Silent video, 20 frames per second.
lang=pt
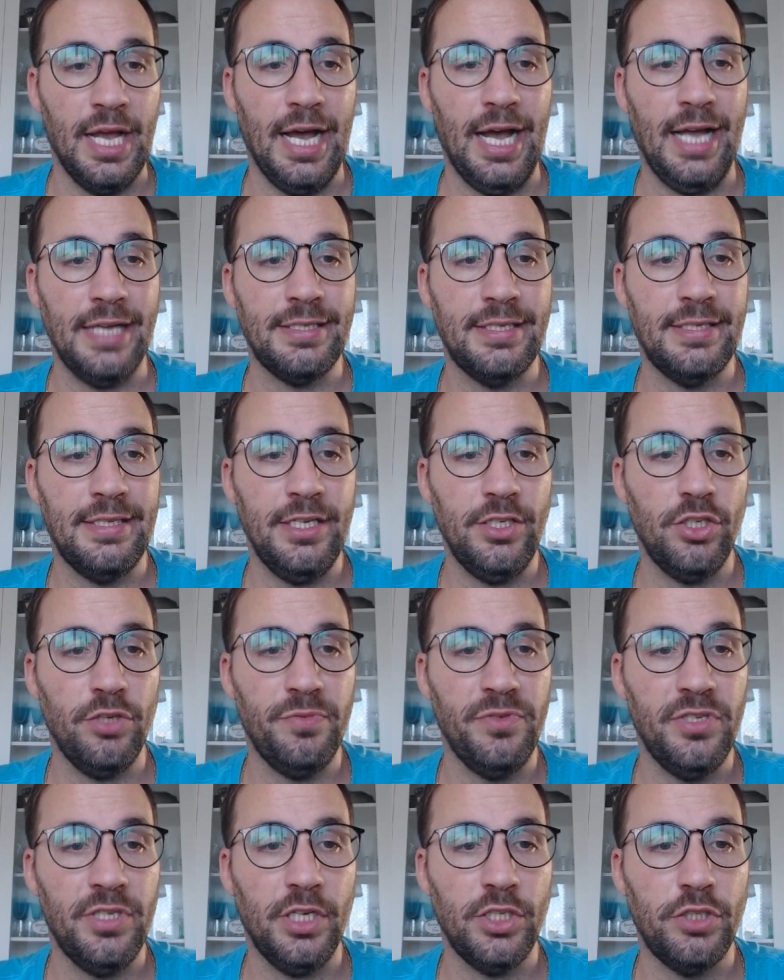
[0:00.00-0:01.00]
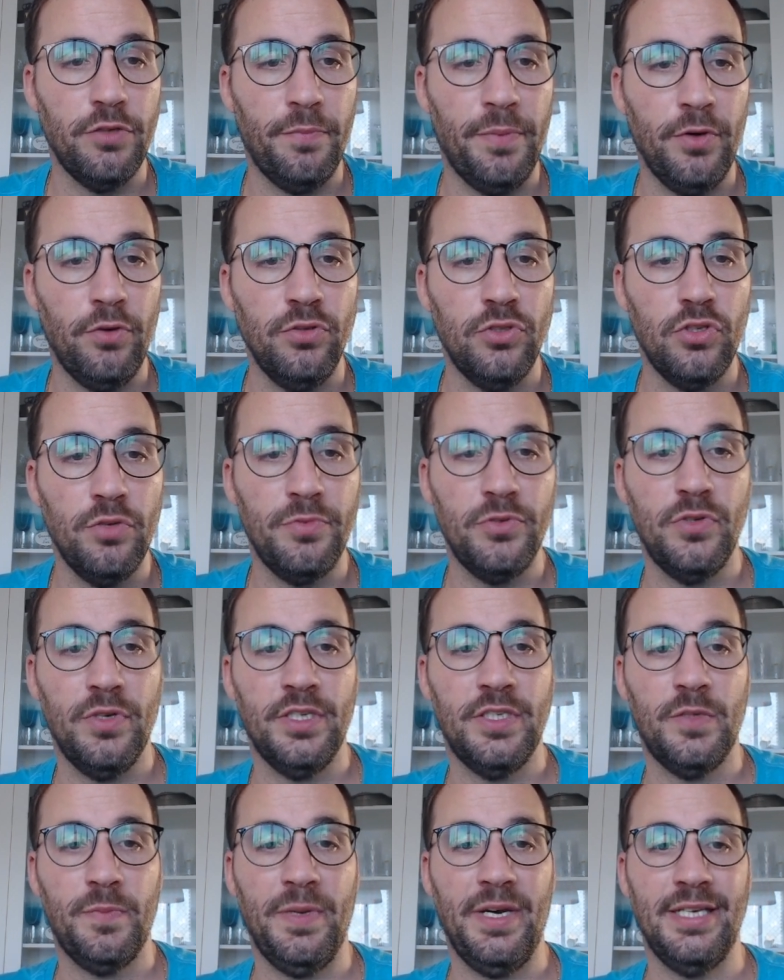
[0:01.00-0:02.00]
Assistente administrativo, pergunta sobre
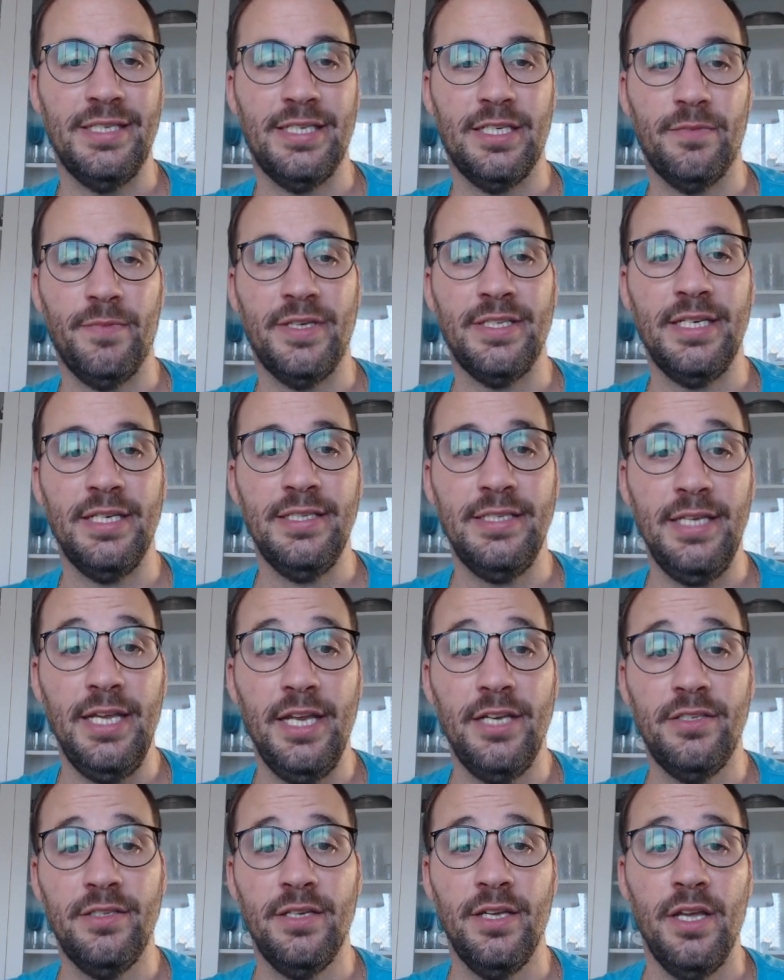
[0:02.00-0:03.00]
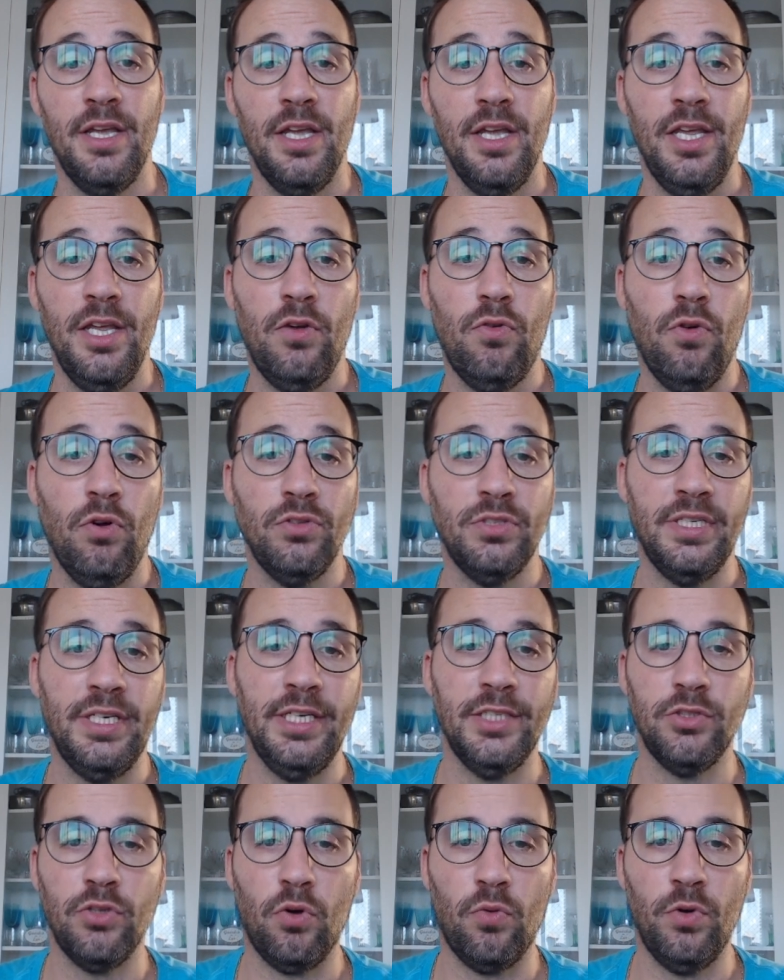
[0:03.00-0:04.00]
suas experiências mais recentes e qual
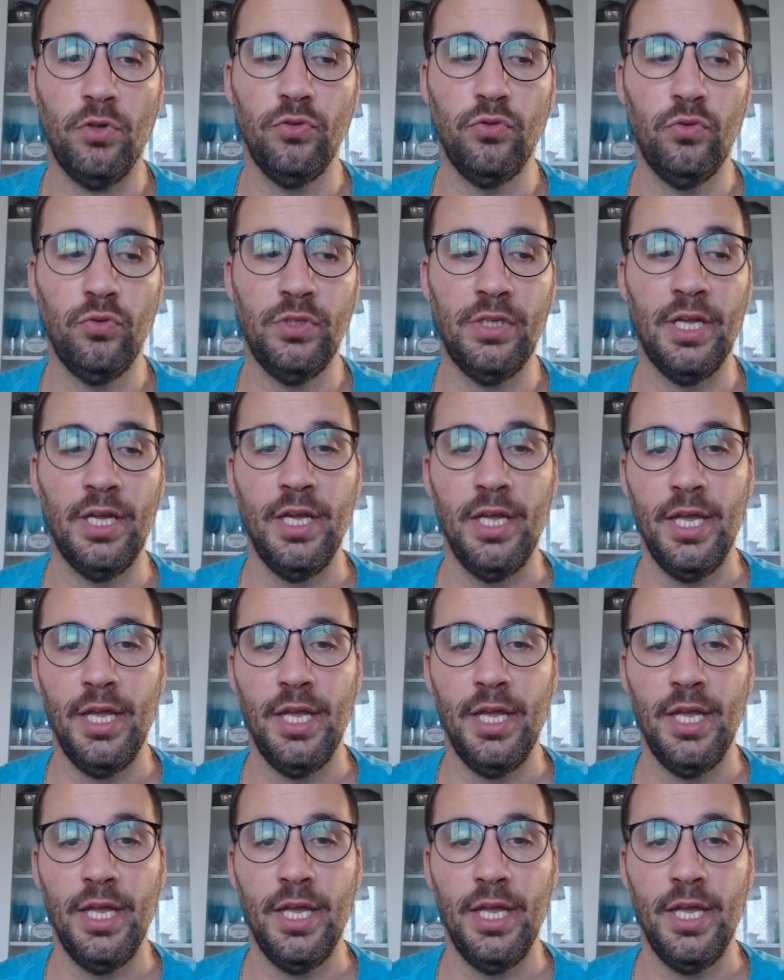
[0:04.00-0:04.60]
seria sua conduta